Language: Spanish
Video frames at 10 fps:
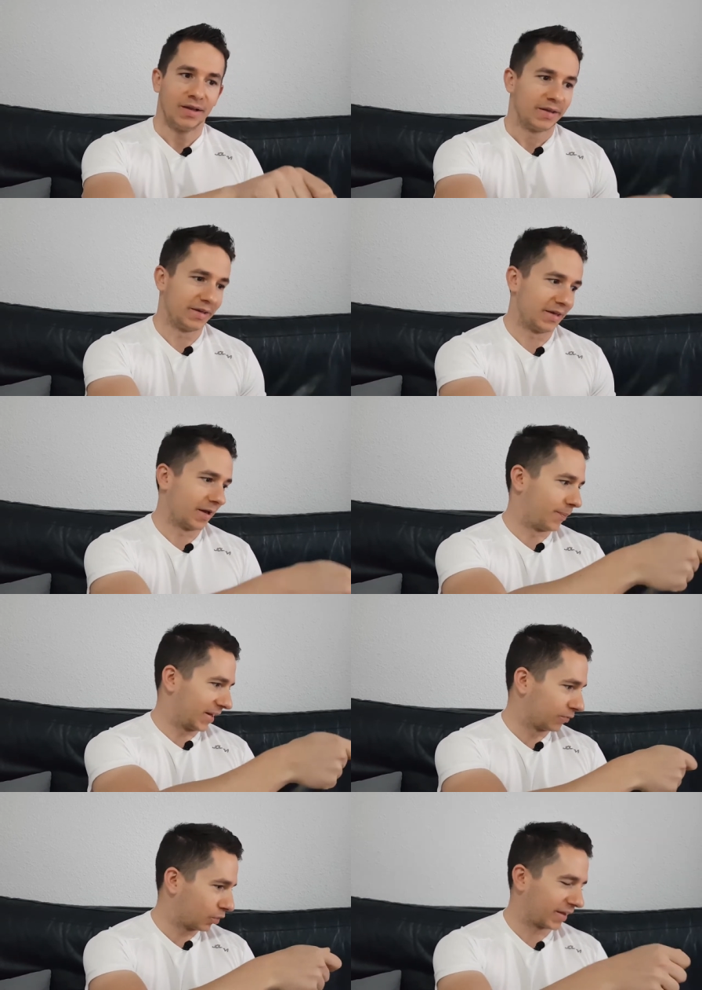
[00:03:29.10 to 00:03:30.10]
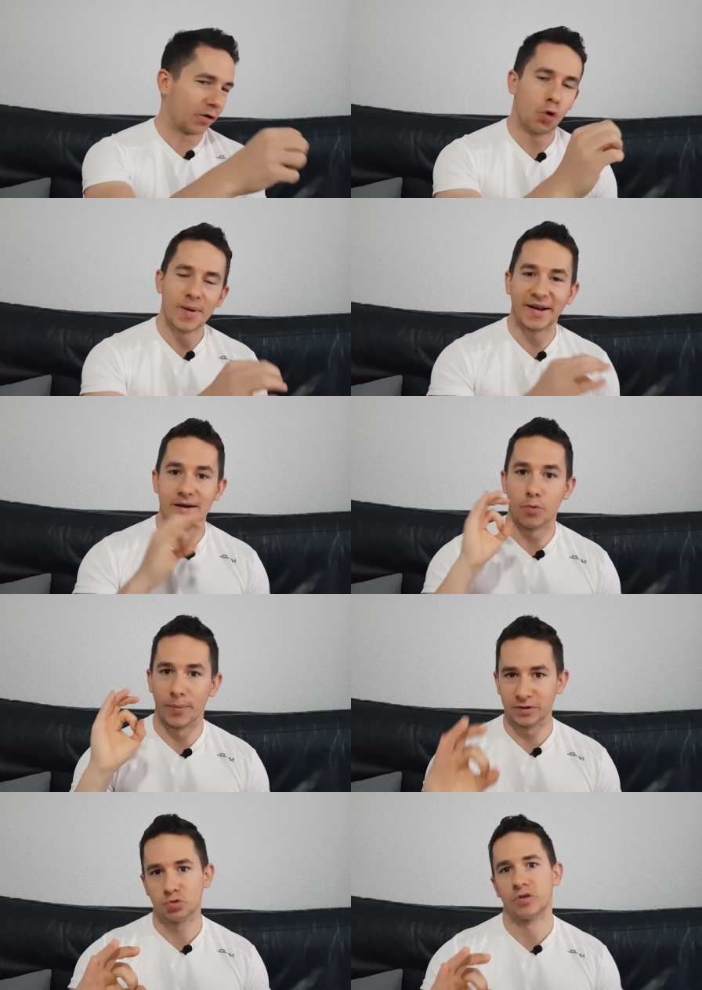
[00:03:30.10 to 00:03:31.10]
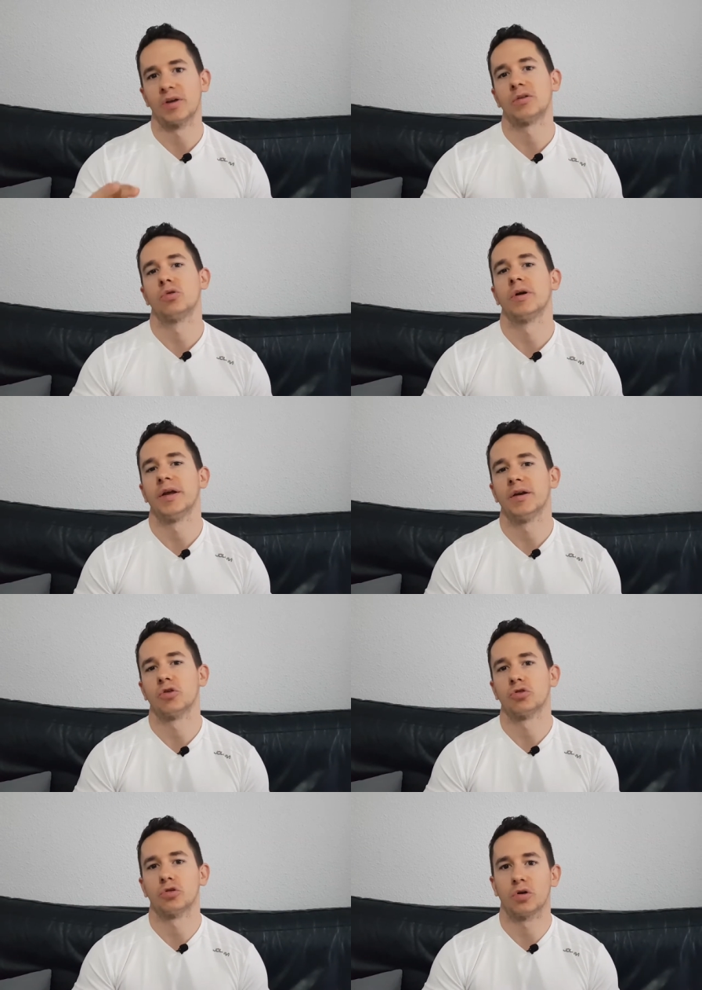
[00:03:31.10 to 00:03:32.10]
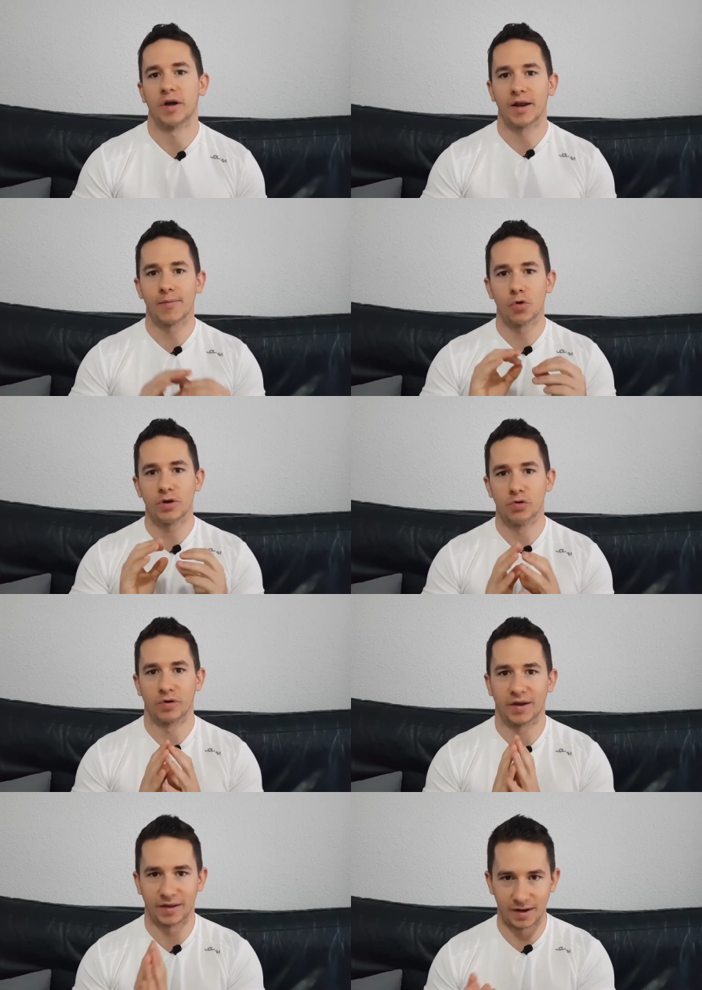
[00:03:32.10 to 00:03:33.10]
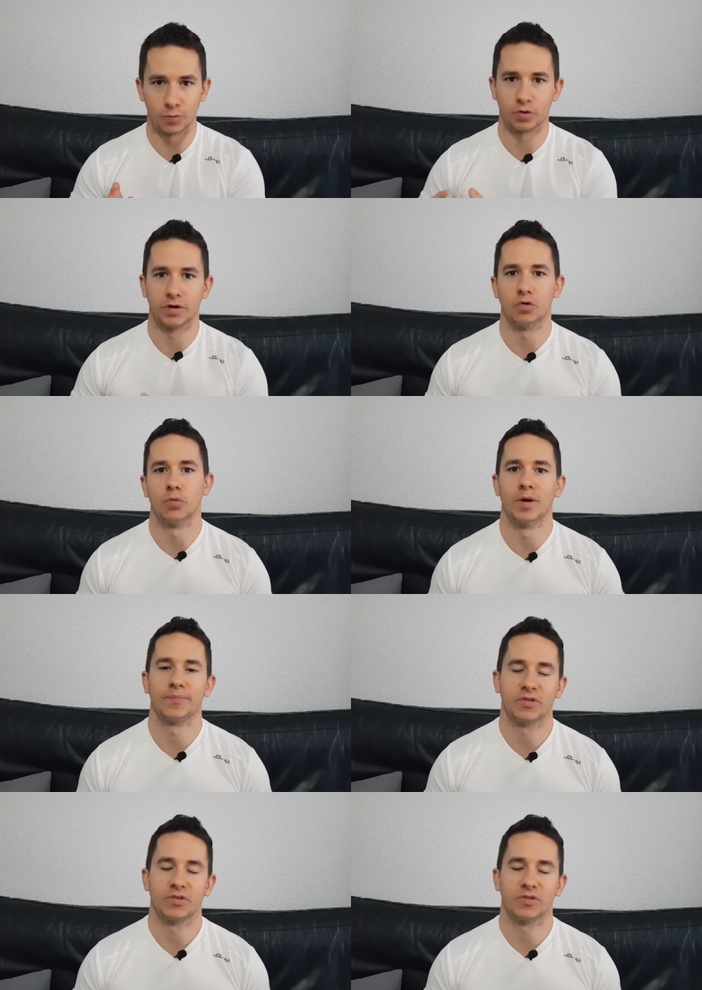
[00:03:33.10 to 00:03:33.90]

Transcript: y esperando a que coma en el momento exacto que nosotros queremos y lo que queramos que coma.